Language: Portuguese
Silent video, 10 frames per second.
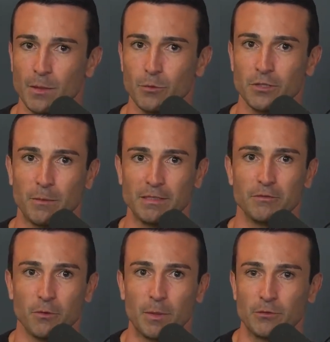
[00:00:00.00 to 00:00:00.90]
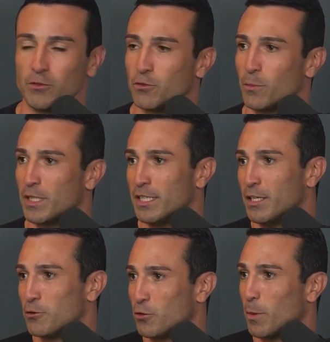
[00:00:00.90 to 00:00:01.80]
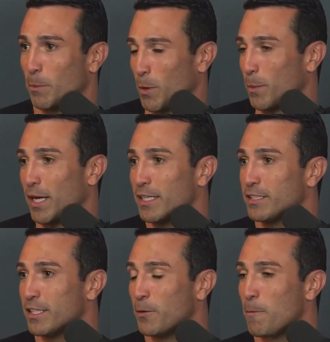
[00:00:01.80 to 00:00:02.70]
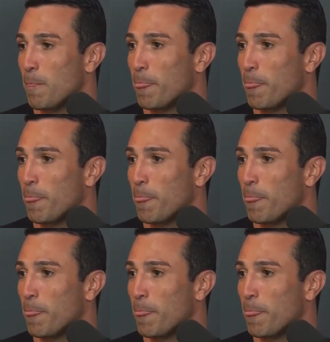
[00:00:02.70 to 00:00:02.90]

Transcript: buscar mais informações sobre, sobre a própria religião.